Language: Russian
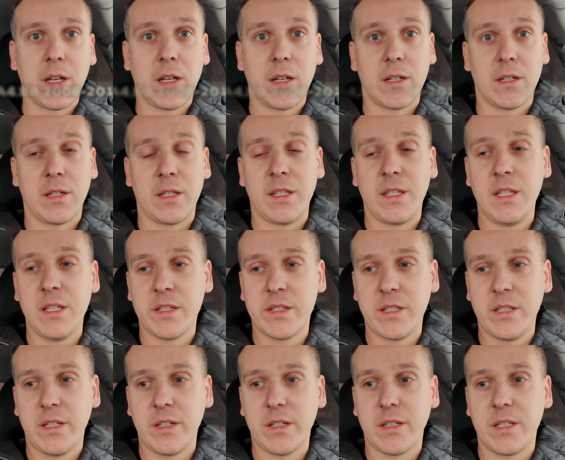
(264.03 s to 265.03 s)
А,
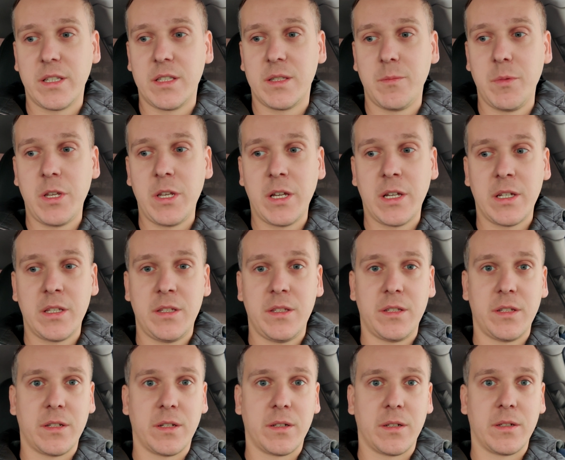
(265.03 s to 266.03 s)
если
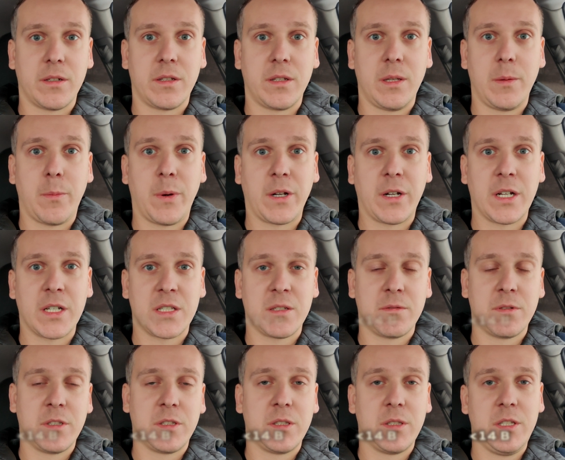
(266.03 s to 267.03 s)
измеряете и
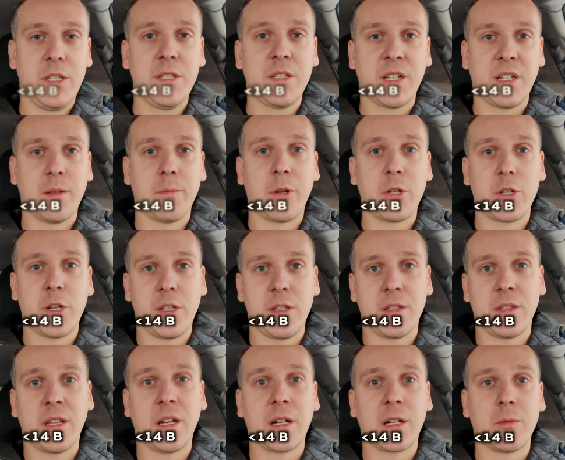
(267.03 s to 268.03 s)
показывает низкое
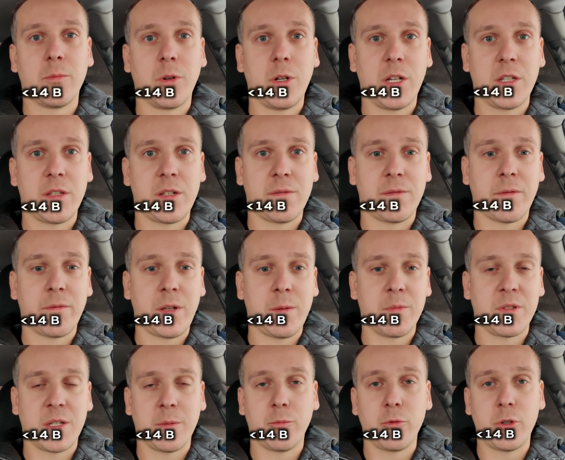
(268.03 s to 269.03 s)
напряжение на аккумуляторе во
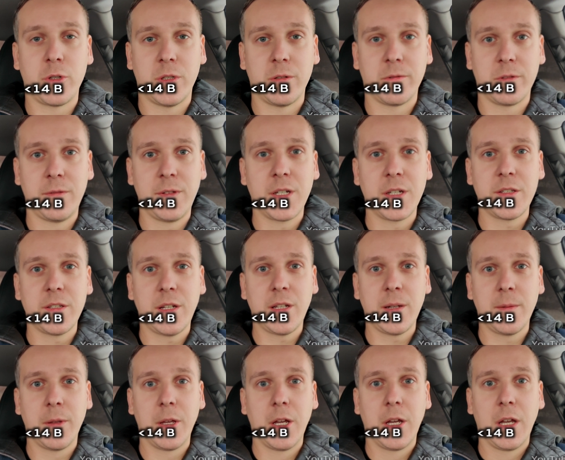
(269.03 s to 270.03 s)
время запущенного
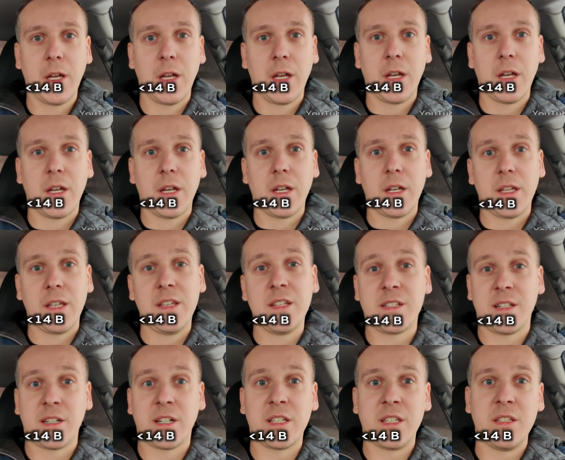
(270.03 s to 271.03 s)
двигателя,
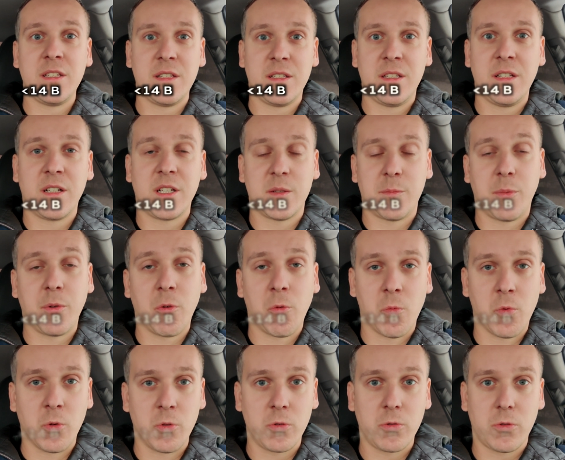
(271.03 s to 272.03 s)
если хотите сделать по
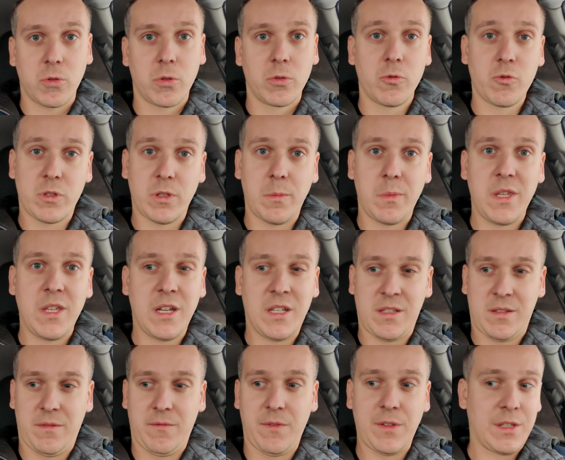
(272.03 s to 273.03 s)
уму, то нужно
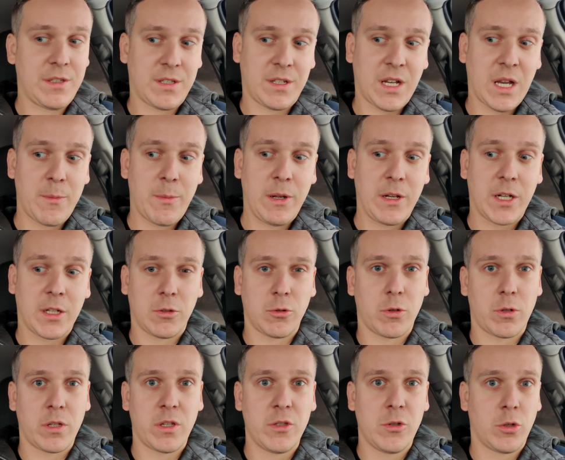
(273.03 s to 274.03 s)
менять весь кабель,
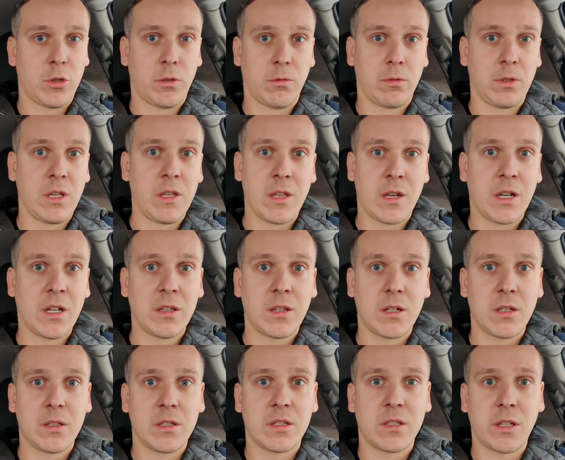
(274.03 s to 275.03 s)
который идет от
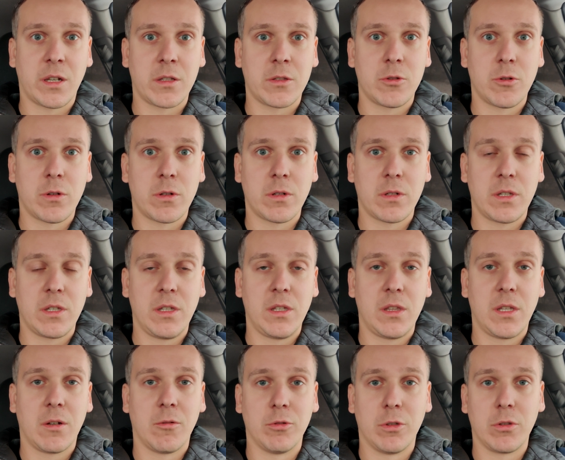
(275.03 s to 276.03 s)
генератора на стартер и
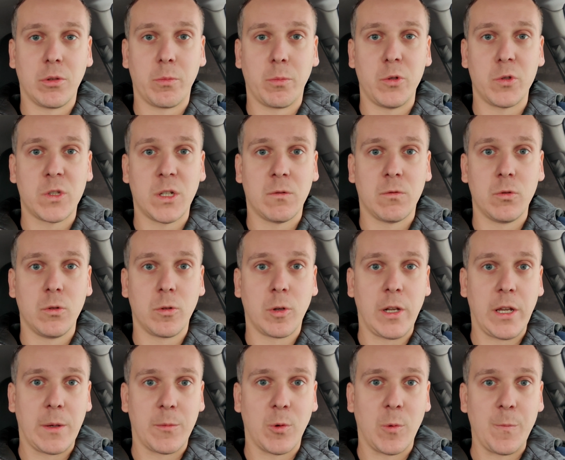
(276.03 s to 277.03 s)
на вот эту плюсовую
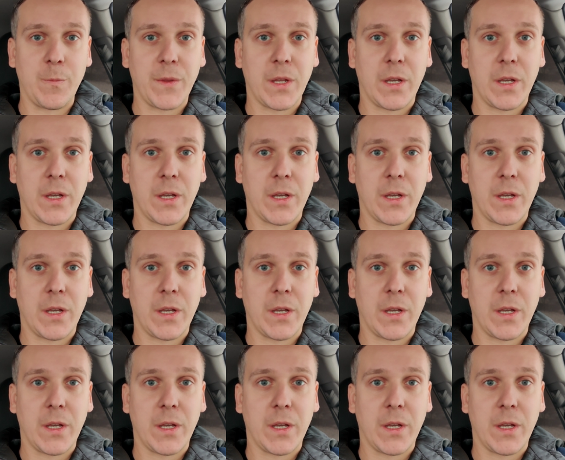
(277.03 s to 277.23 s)
клемму.